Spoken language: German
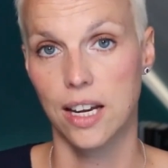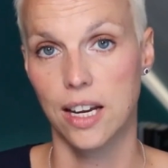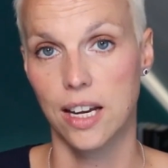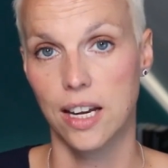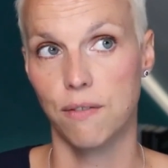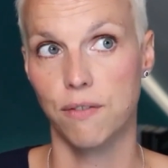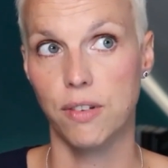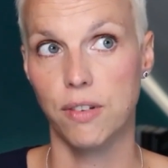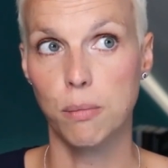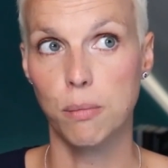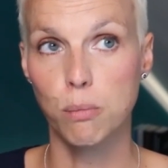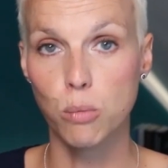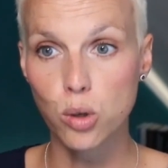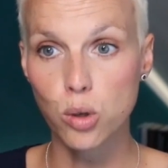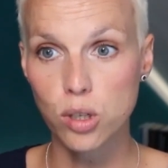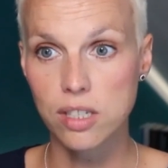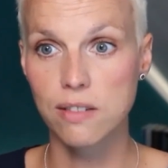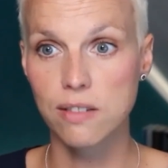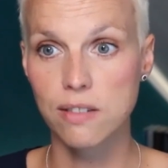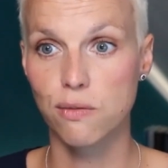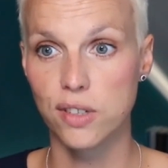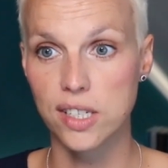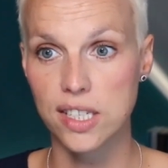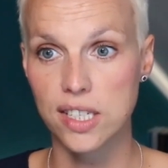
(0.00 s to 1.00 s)
Wir
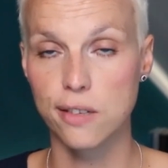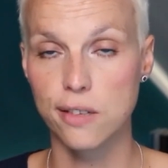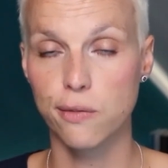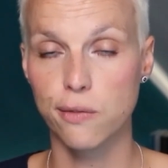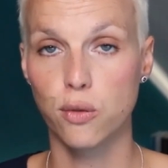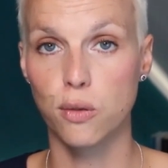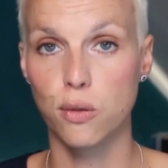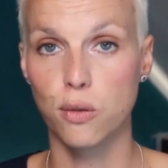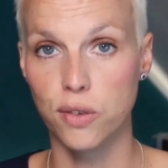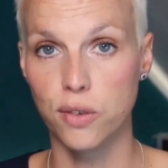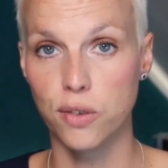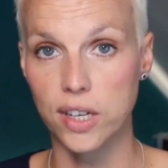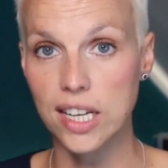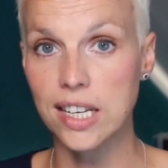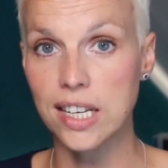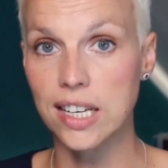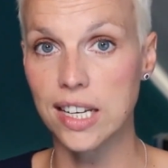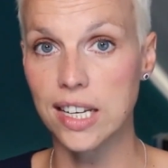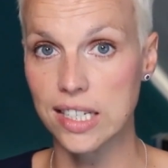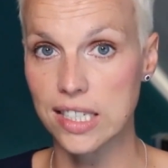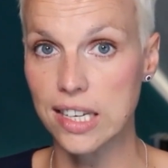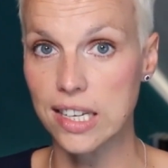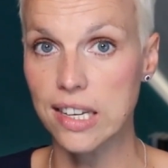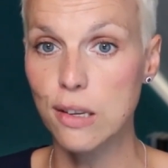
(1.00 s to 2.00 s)
müssen wissen, für wen
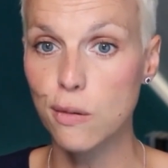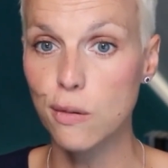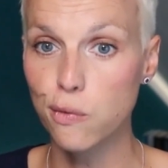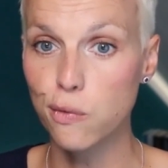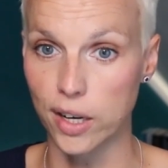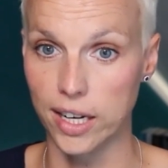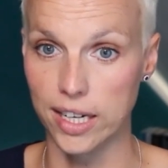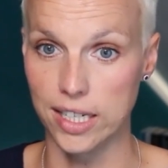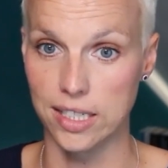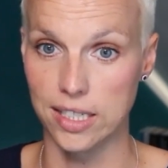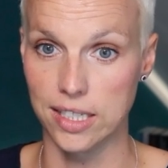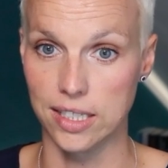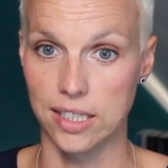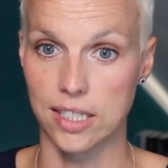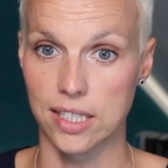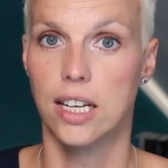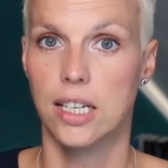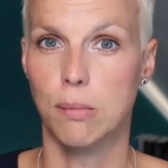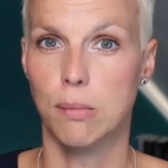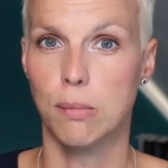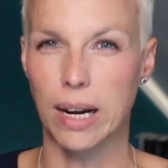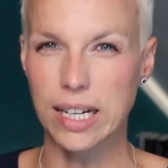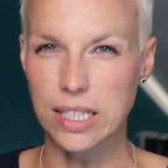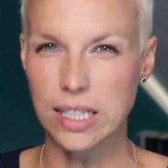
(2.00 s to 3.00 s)
das hilfreich ist. Die
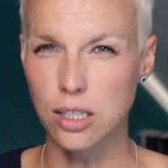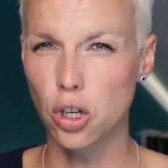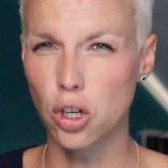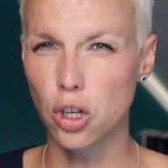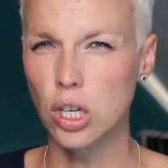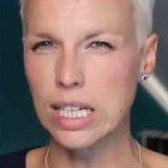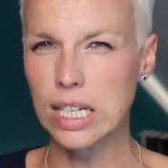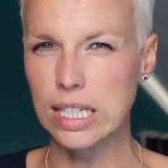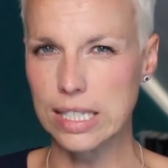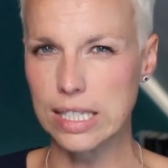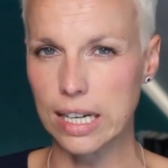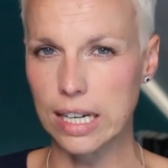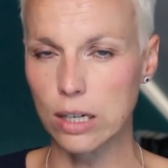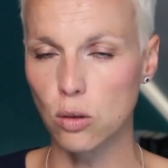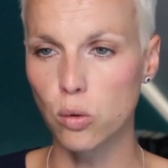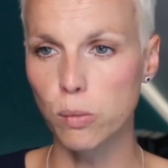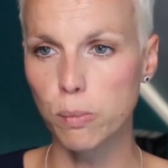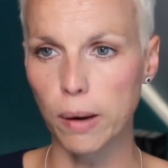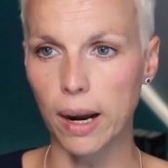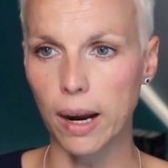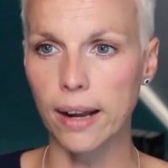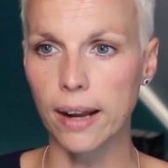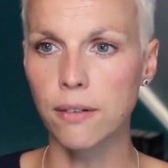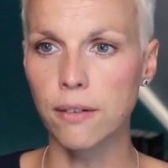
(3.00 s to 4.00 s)
meisten können das sehr gut
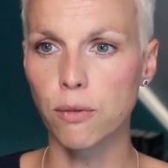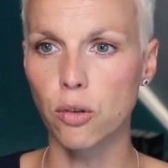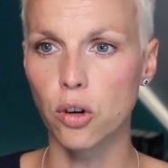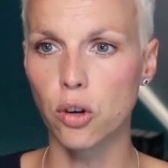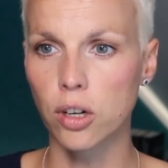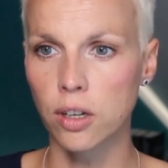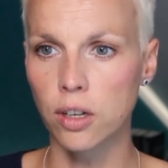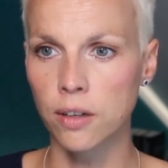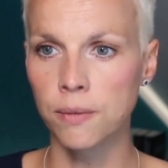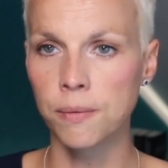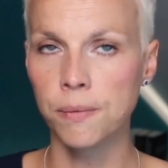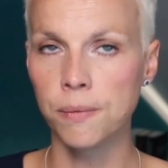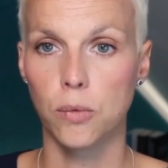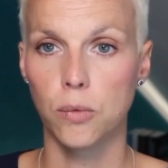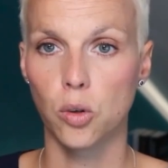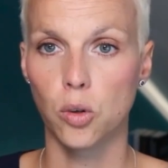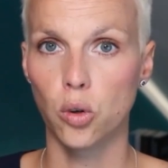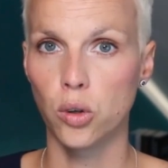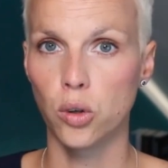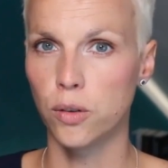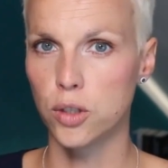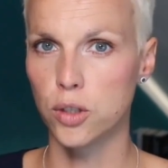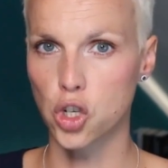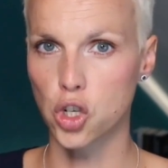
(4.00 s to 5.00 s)
beantworten
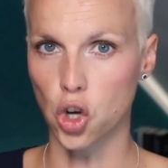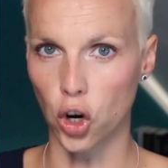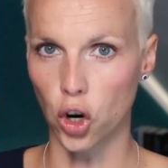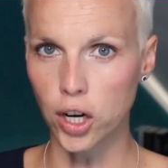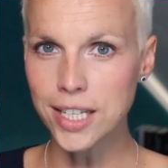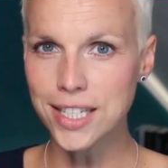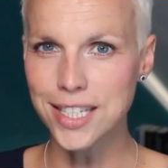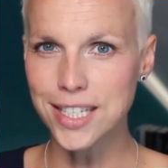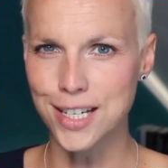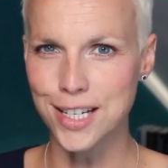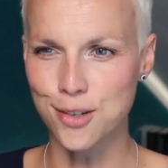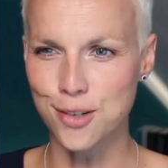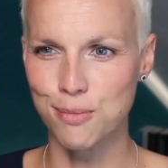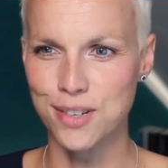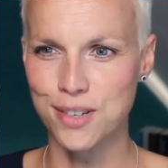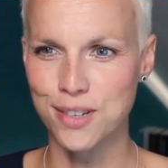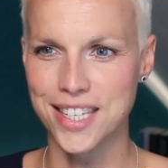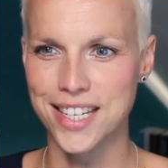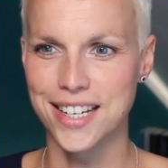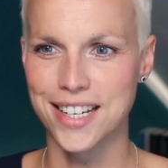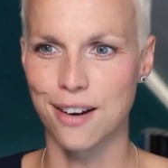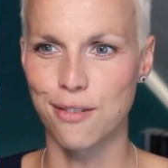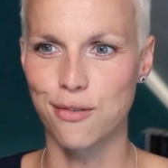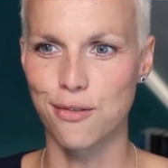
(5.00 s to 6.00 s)
und scheuen sich so ein
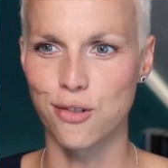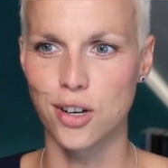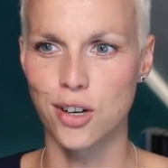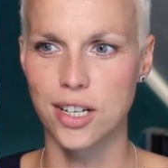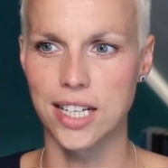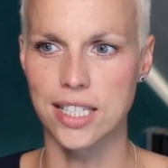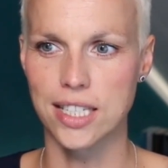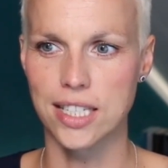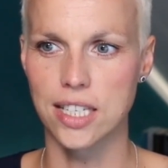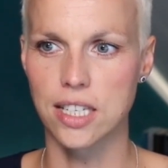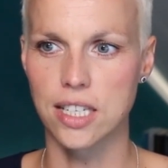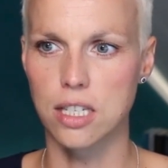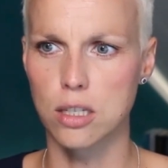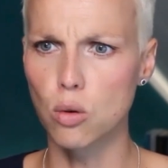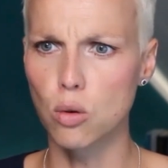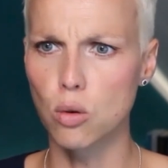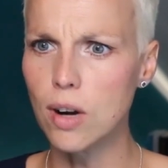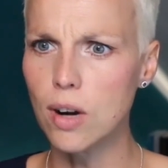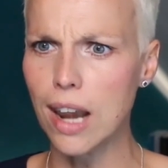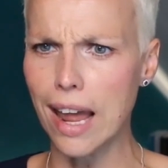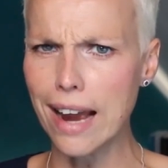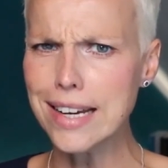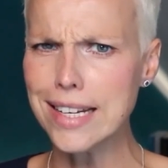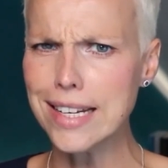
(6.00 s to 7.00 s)
bisschen davor, dass es so
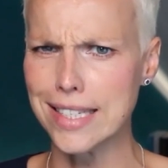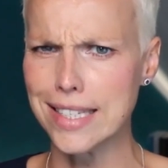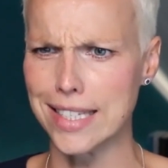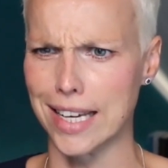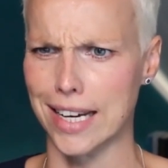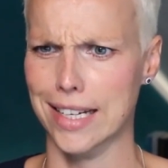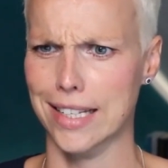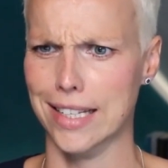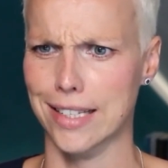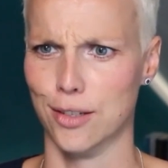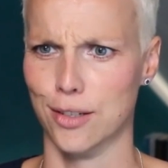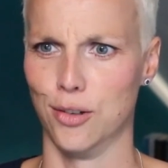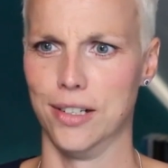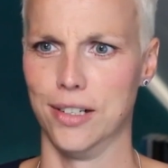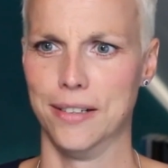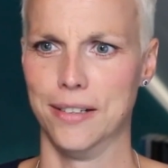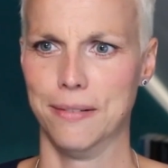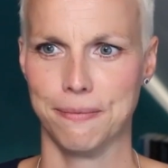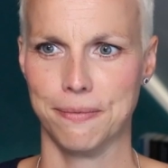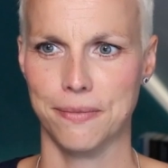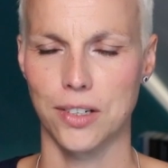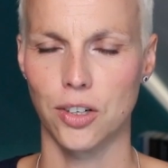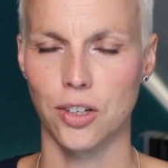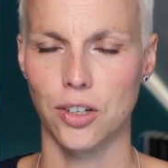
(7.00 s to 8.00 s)
leicht sein soll.
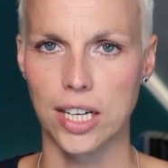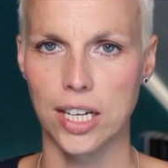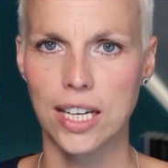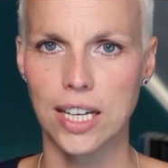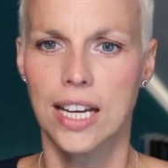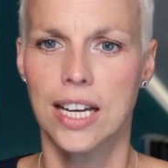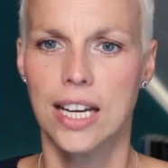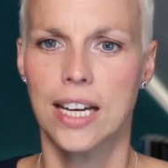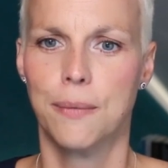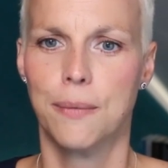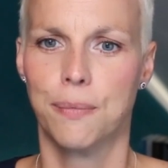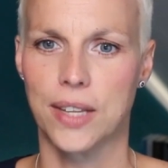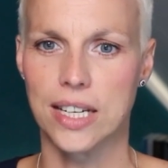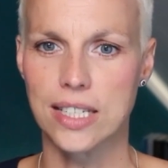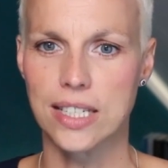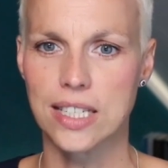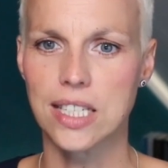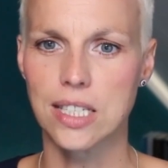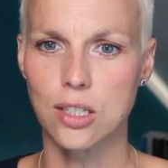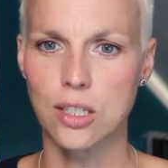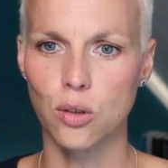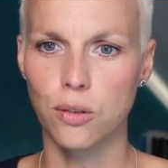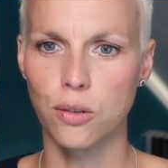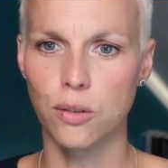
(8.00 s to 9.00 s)
Okay? Das
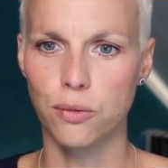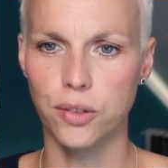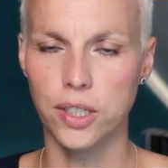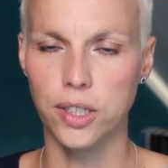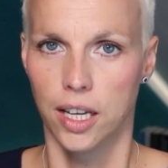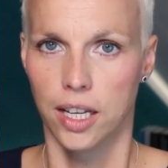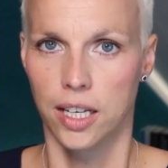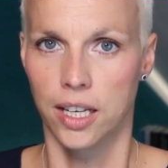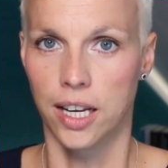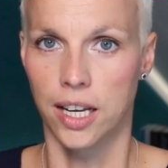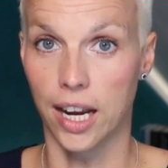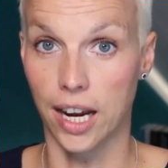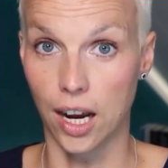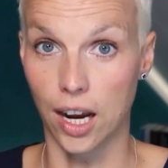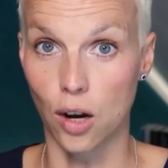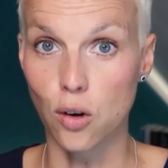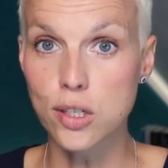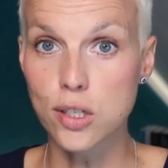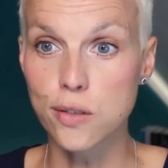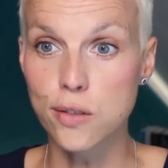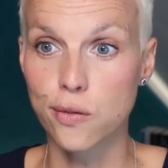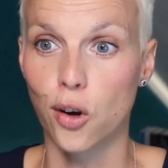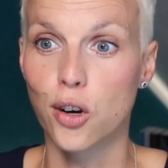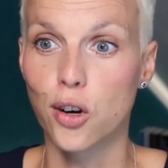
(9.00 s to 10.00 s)
ist irgendwie eine
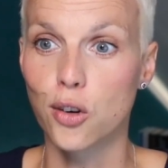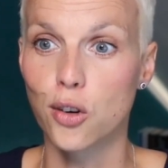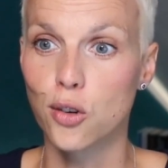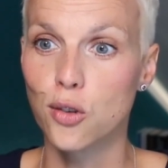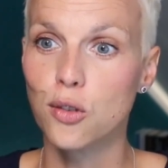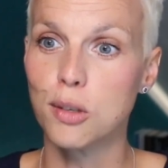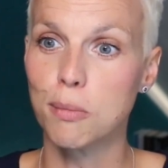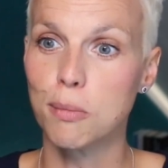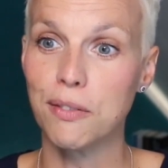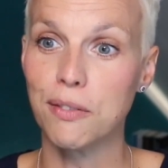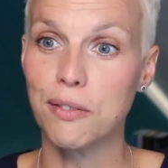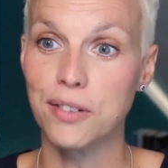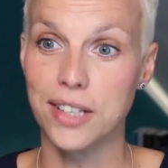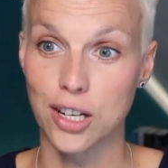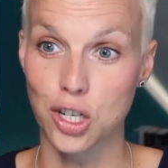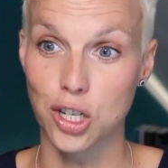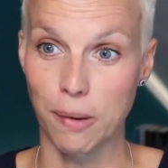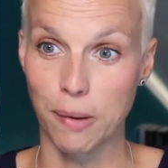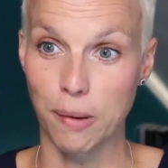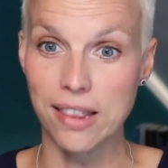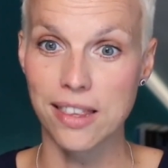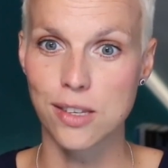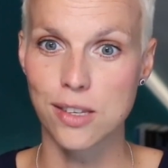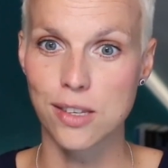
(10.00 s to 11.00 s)
Herausforderung und immer wieder
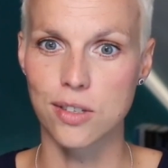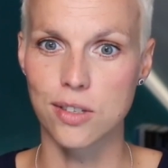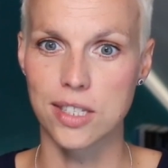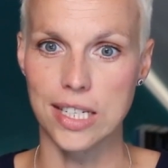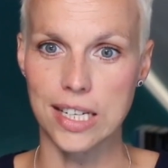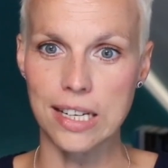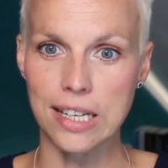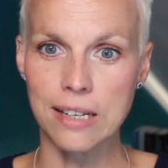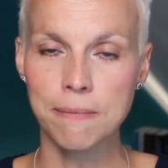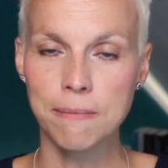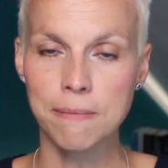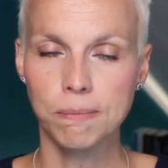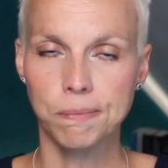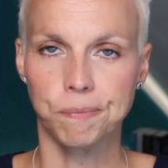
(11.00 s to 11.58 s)
spannend zu sehen.